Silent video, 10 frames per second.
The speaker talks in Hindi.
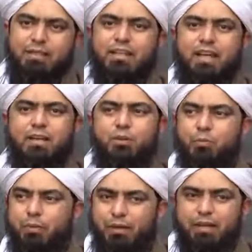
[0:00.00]
बांध के आएँ
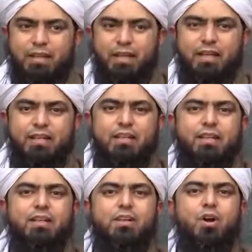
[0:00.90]
टोपी पहन के आएँ
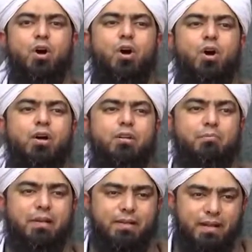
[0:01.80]
और
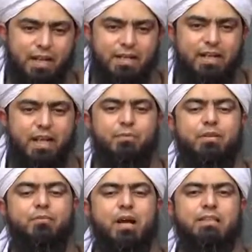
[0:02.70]
पन्ना रख के आएँ
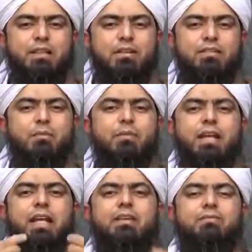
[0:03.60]
फिर नमाज के वक्त आप
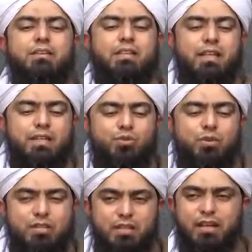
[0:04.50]
एक वक्त के लिए
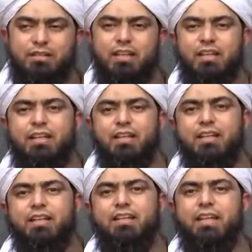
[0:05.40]
इसको नीचे रख दें
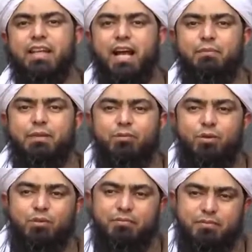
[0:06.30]
ये क्या आपने वो